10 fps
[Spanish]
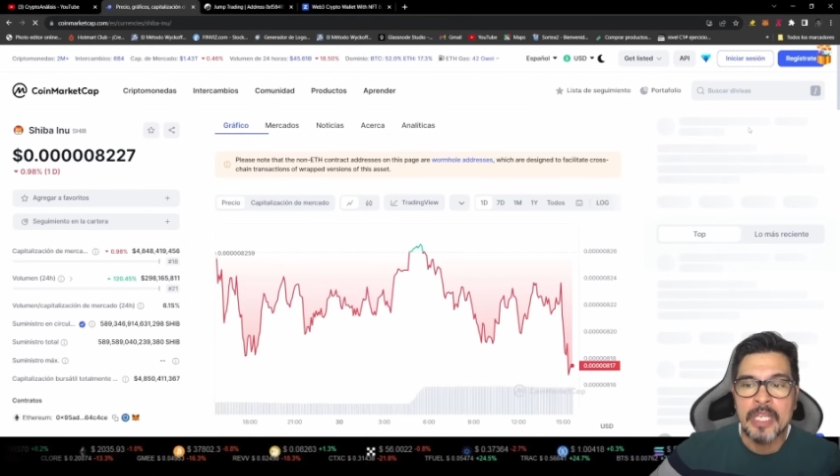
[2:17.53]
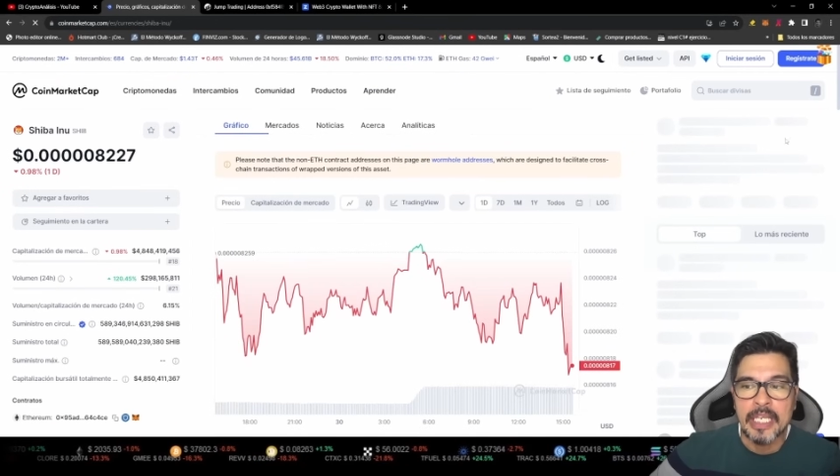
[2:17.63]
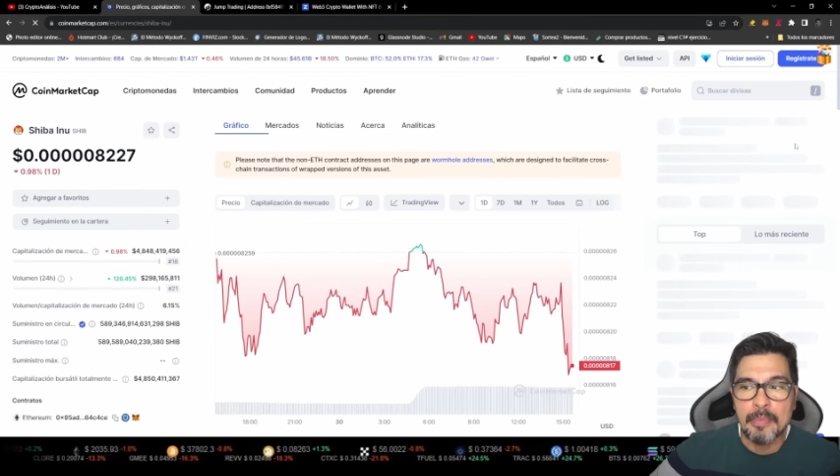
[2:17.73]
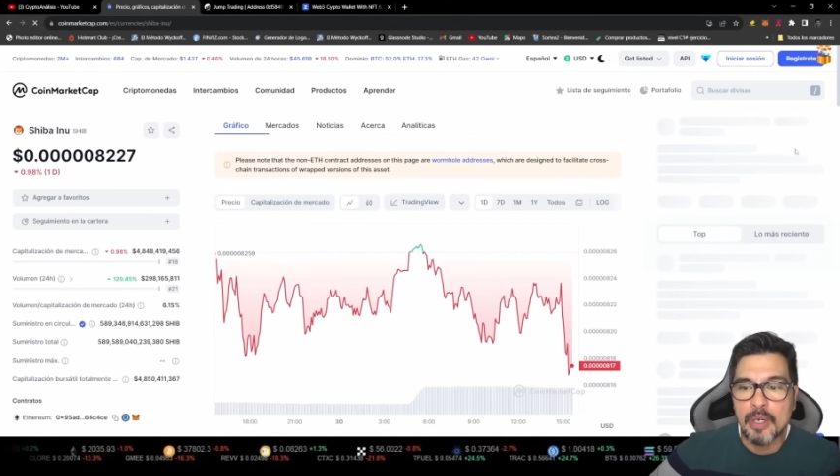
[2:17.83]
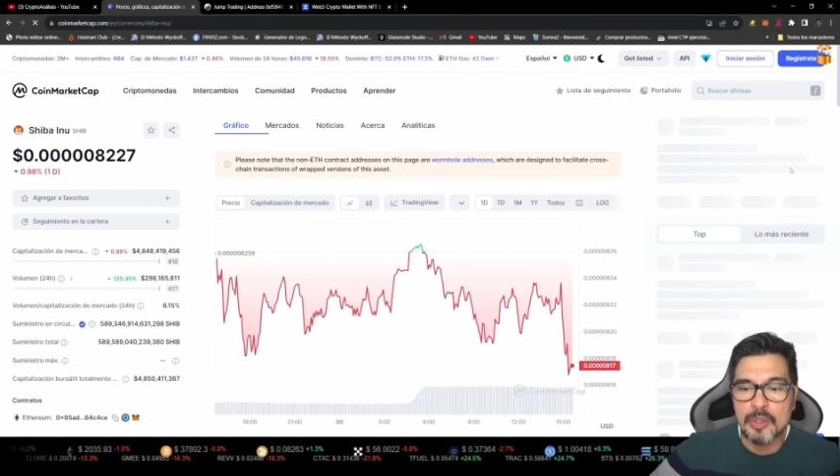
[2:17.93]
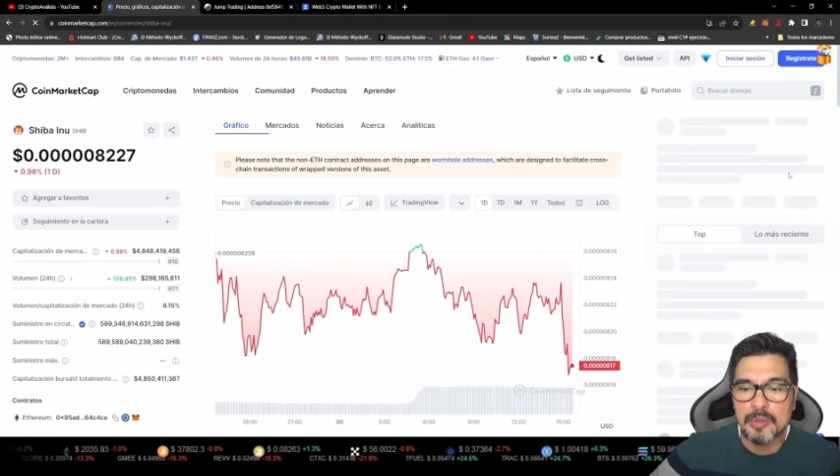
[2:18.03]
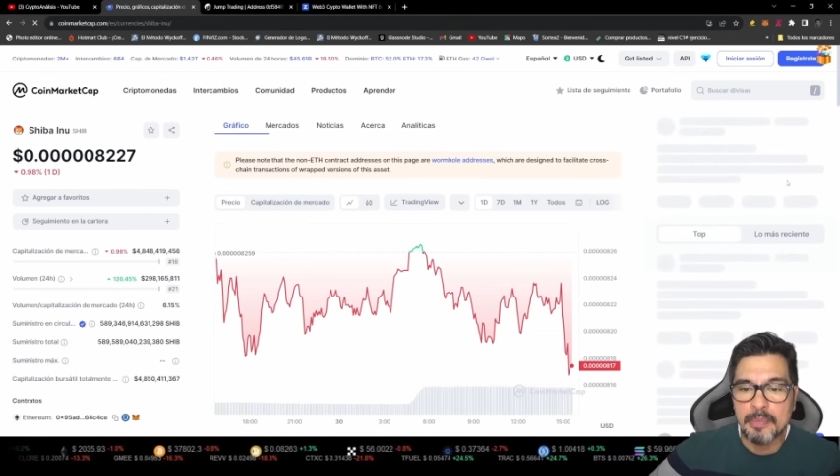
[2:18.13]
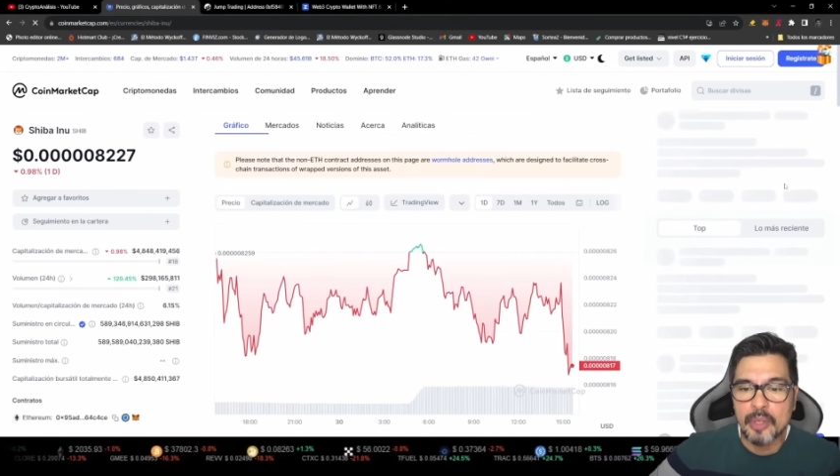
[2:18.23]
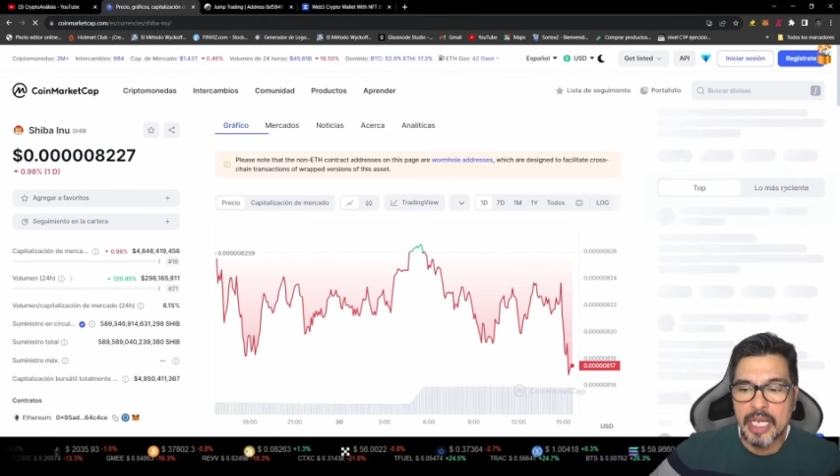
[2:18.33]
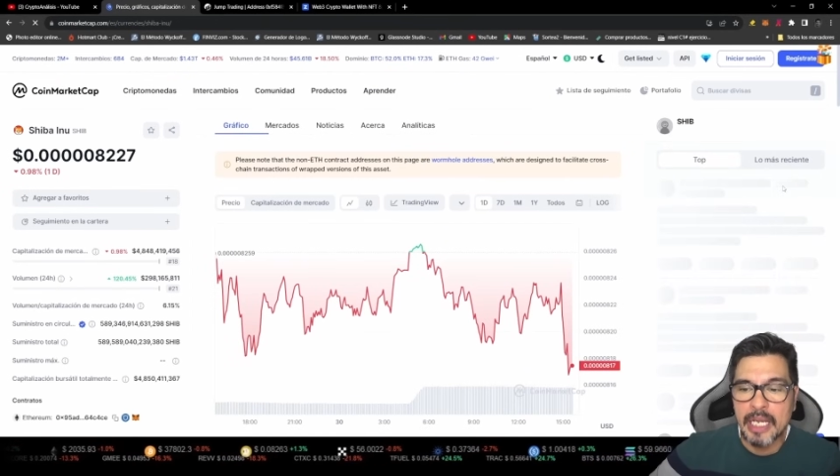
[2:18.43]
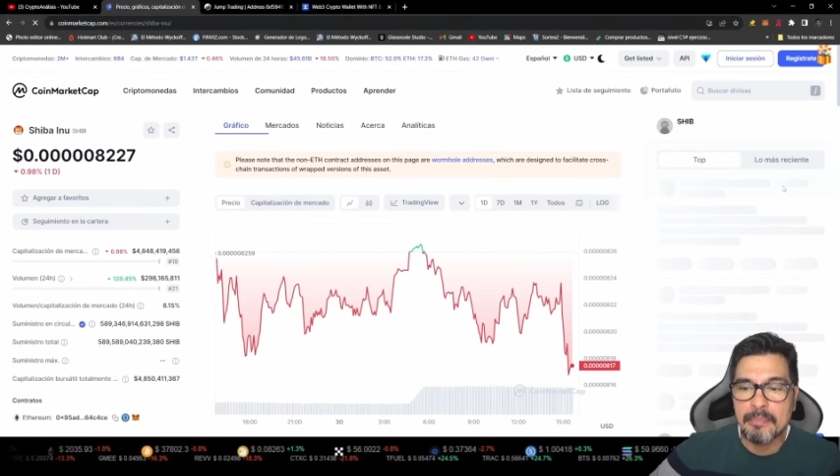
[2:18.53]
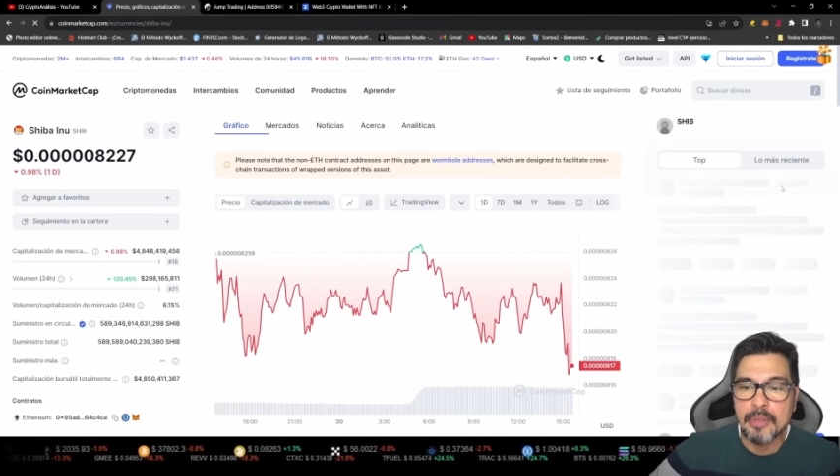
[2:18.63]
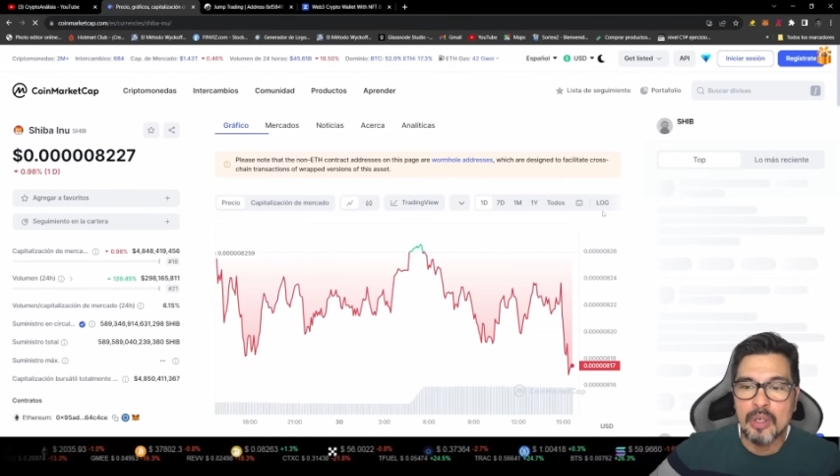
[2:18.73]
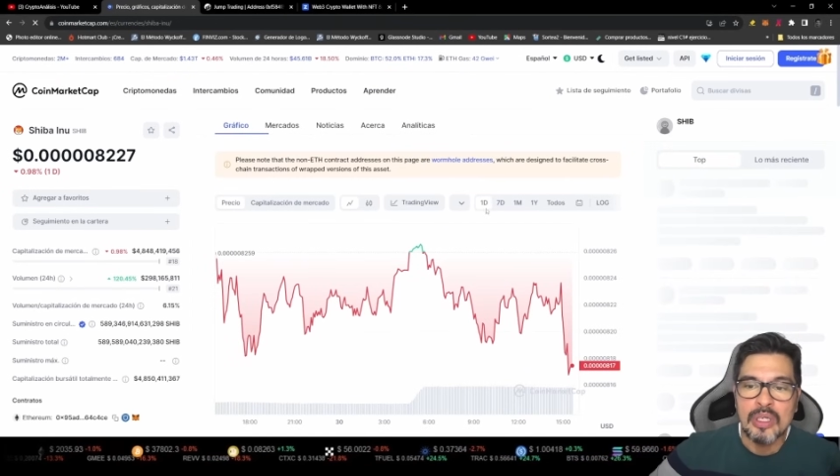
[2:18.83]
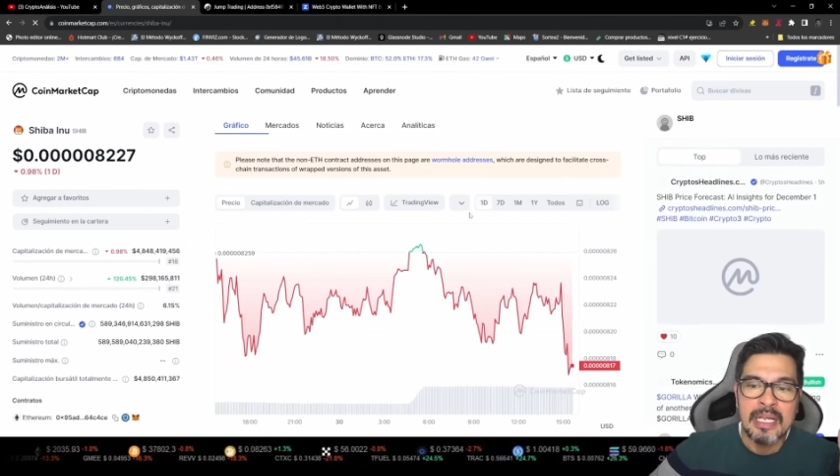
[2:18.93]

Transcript: y podemos ver, por ejemplo,